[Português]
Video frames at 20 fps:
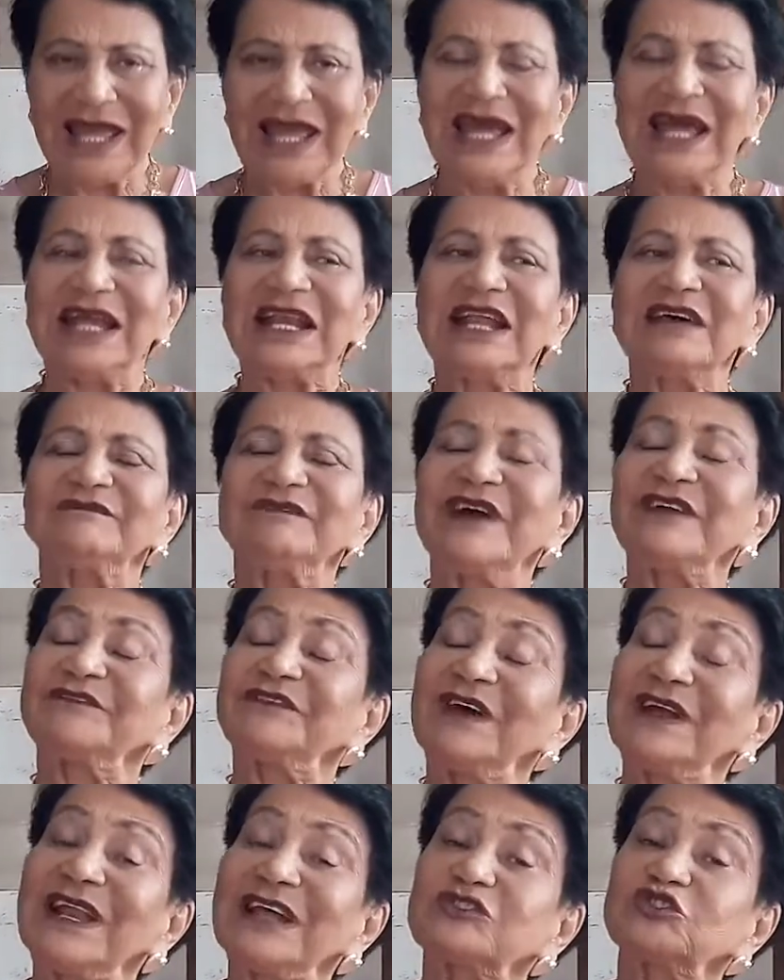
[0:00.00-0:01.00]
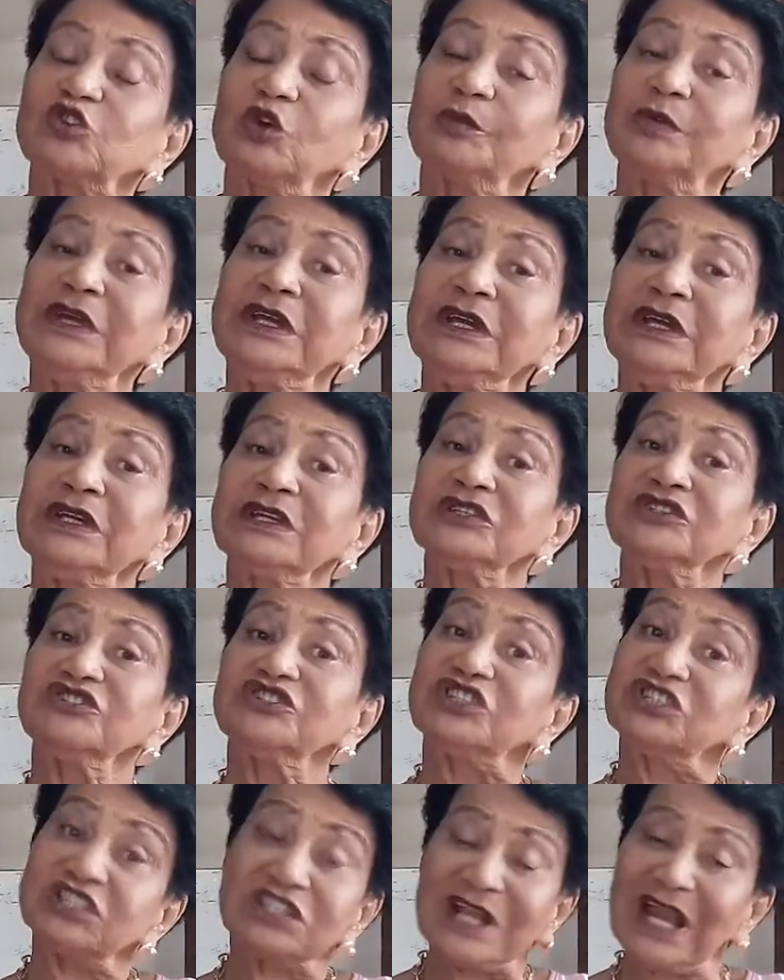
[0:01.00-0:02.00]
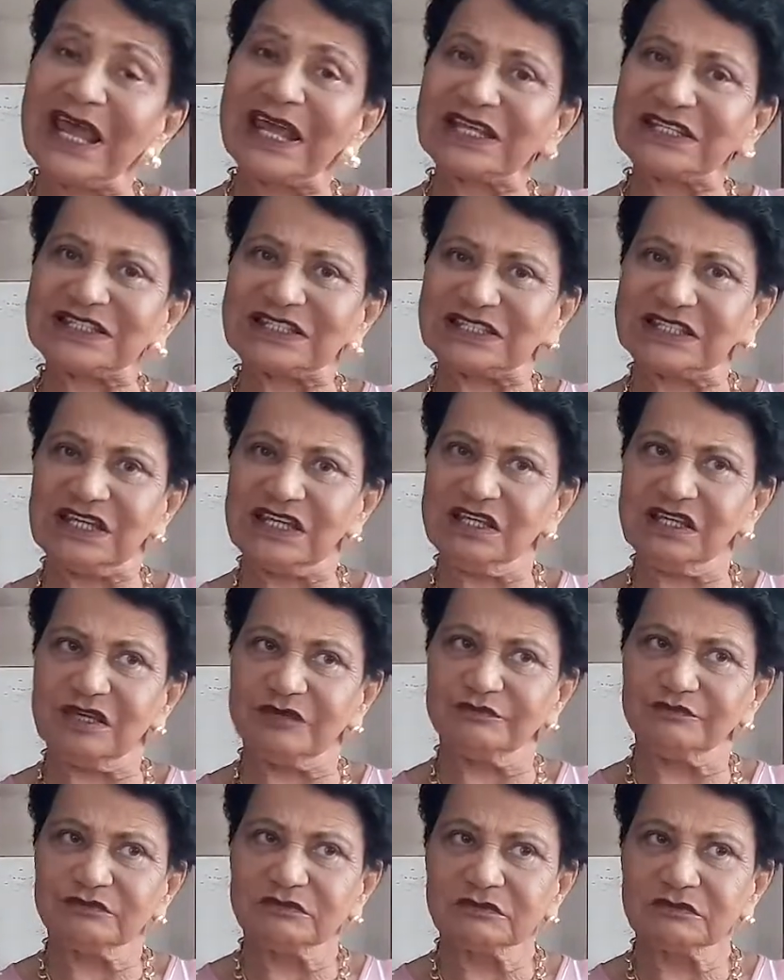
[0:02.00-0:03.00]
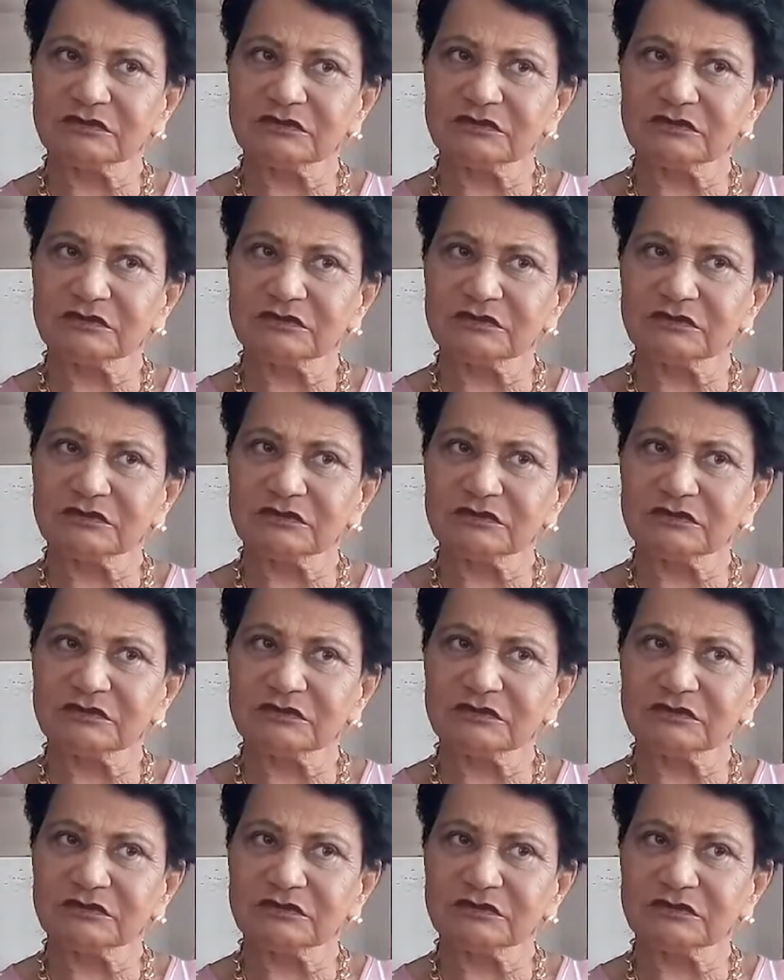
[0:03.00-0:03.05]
Ela vai falar sobre dislexia